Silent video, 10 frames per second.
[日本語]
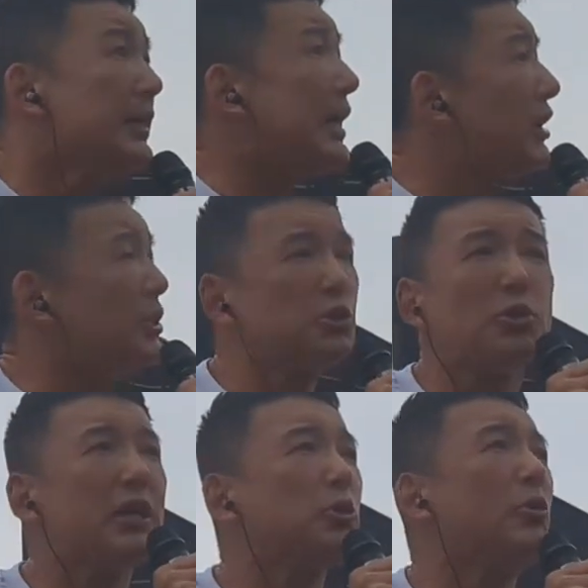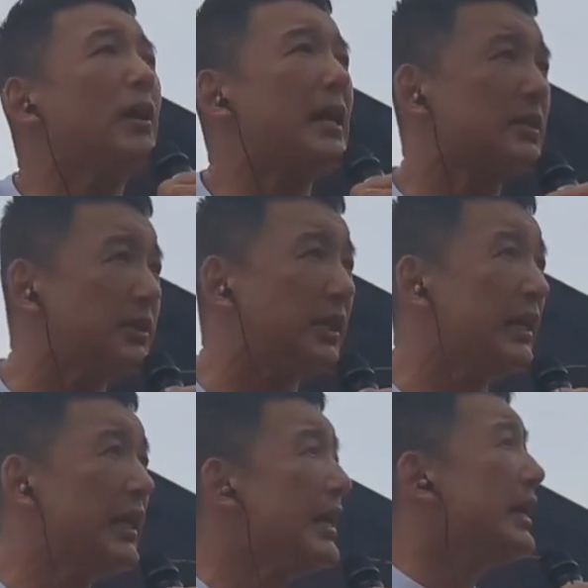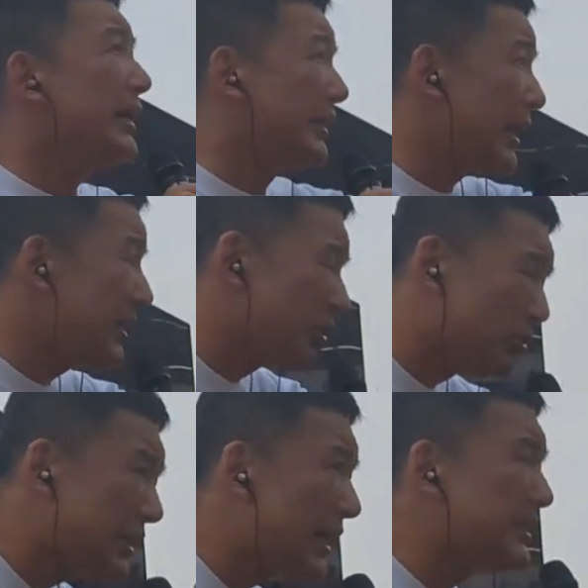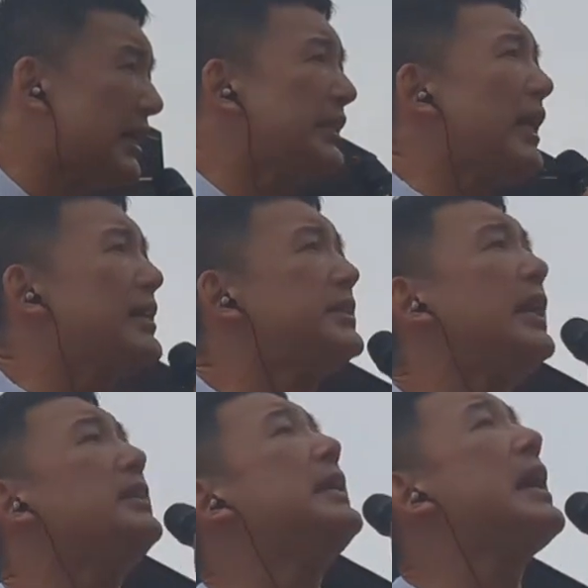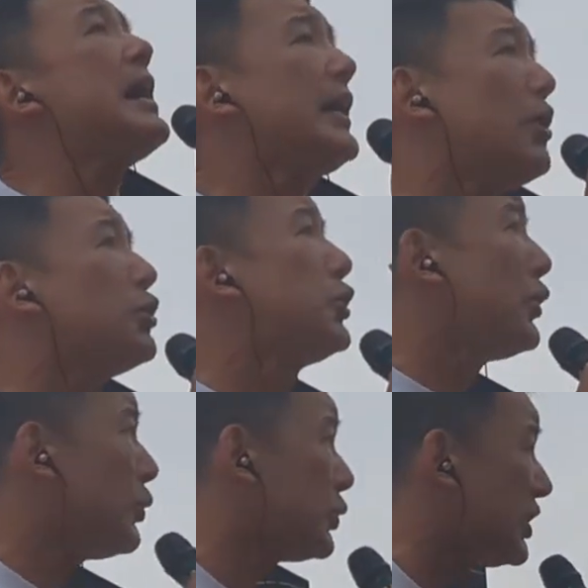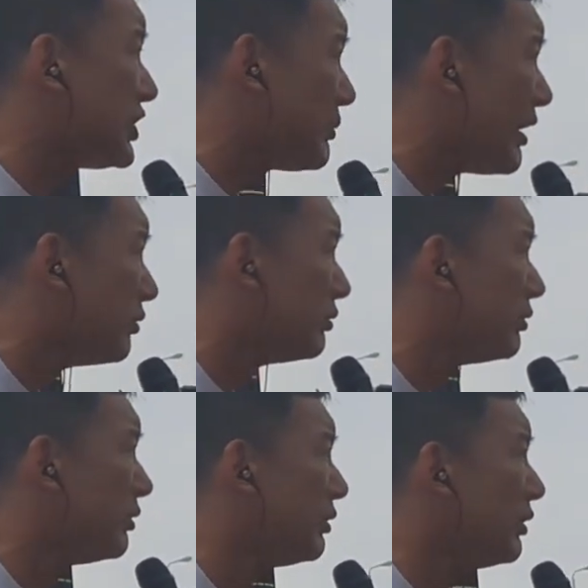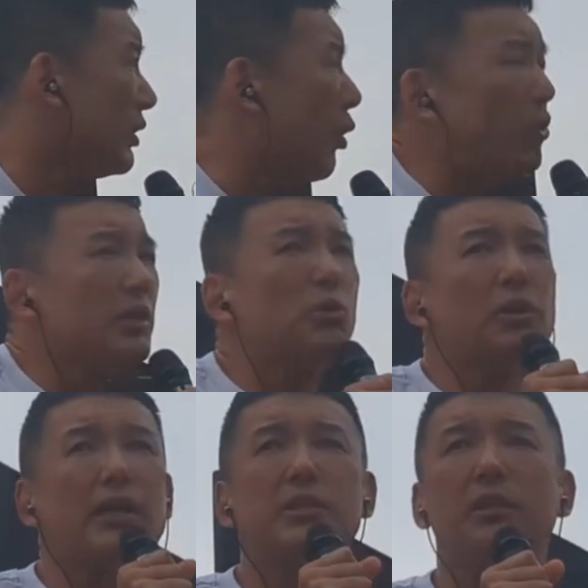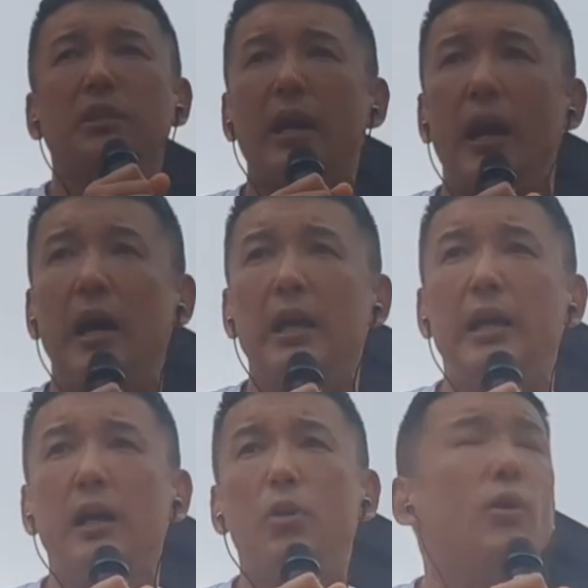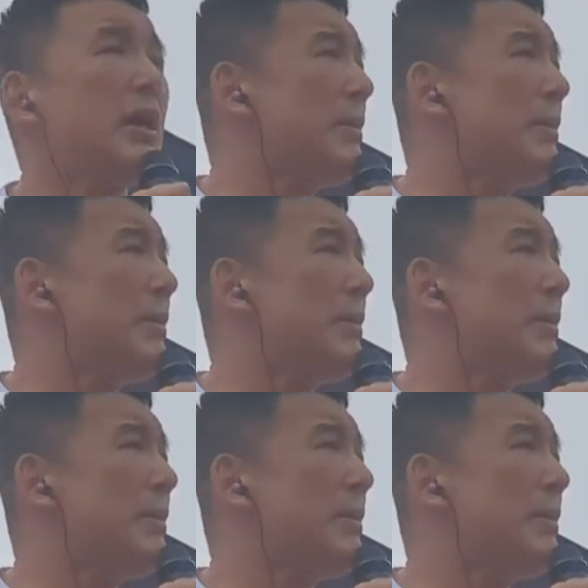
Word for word: 逆にそんなことはやらずに電力会社に対して値上げを許容してしまうこんなことやっちゃったらこれ